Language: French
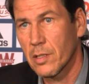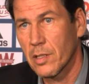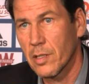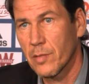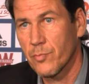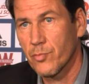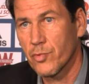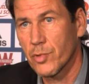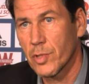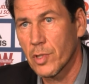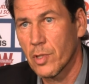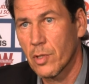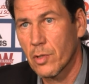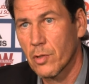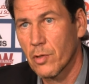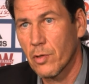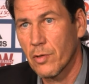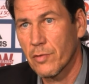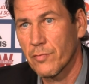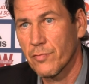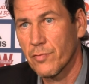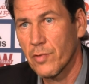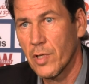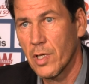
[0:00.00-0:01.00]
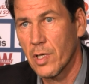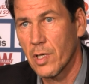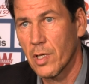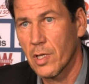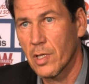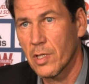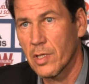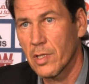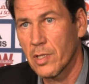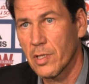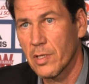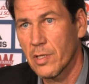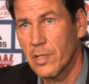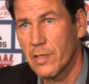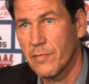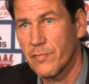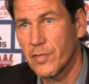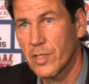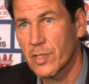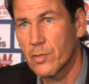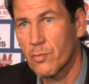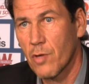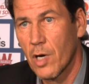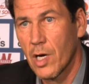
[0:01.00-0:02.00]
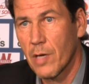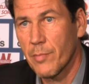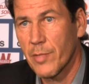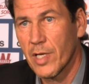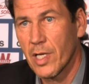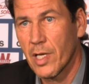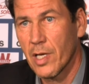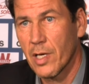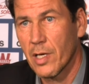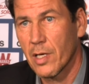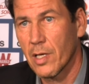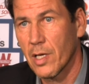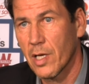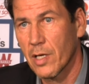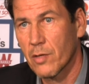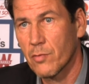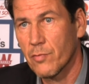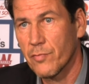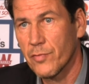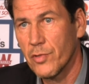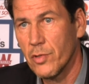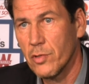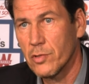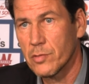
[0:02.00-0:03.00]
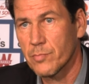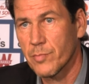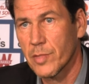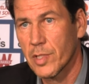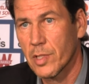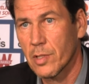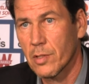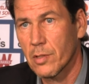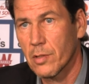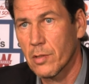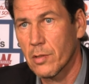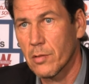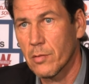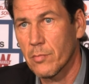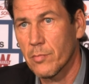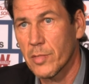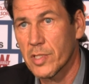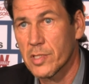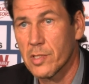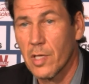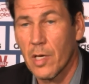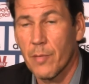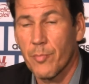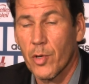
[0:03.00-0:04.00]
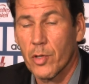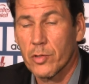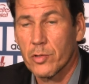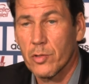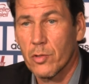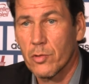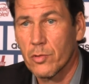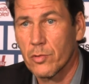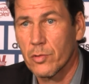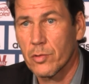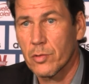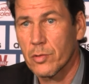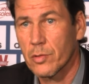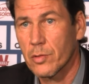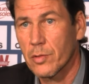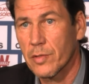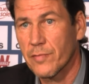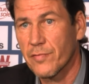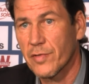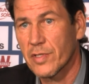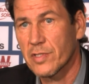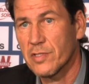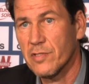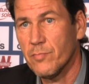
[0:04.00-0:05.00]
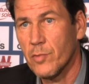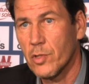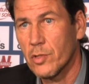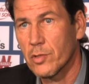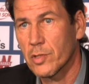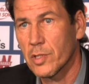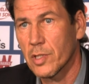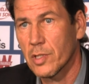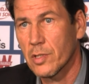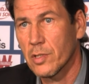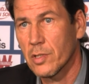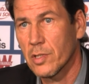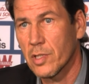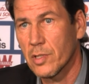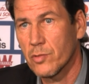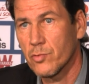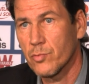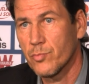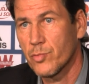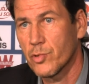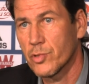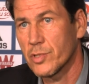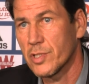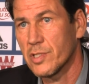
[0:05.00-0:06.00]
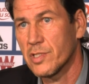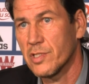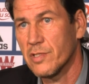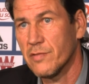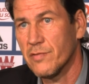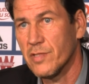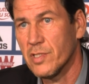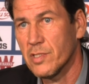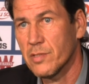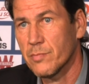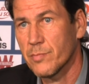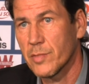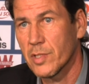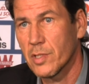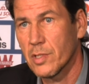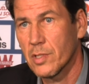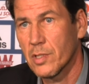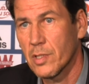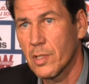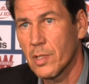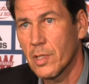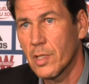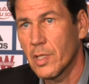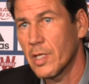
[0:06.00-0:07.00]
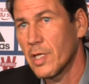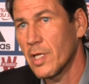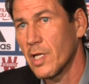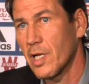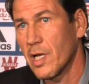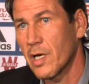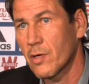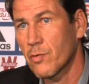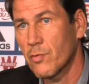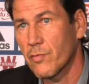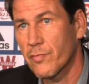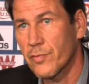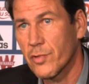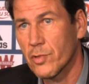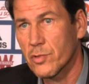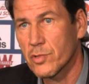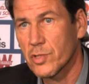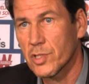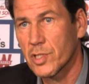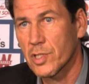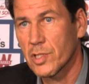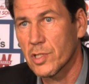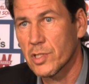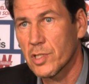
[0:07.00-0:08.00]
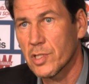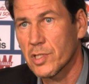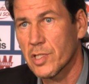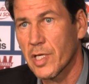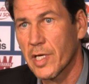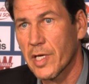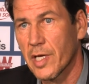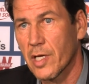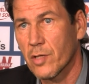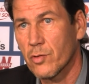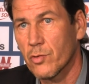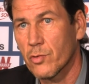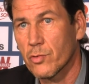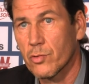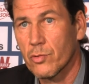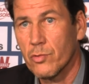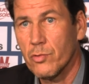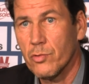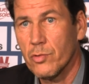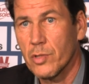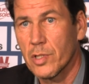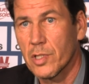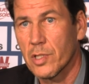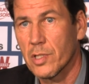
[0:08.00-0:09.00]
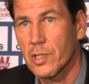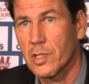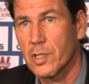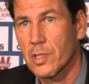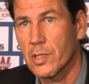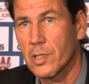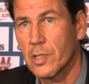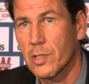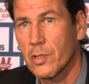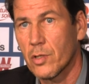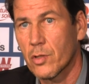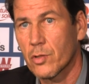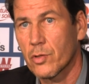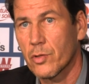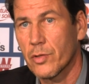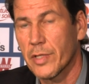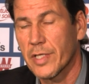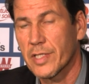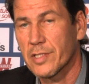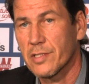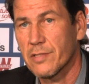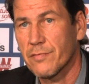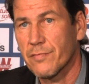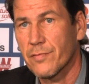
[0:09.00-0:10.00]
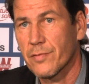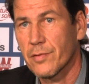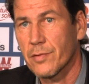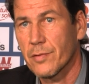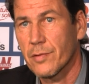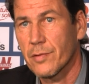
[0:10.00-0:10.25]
Et, puis encore une fois, les, victoires ramènent la, confiance, mais, euh, mais c'est important qu'effectivement, il, il y, ait du positivisme et, de la confiance chez, chacun d'entre eux et dans le collectif.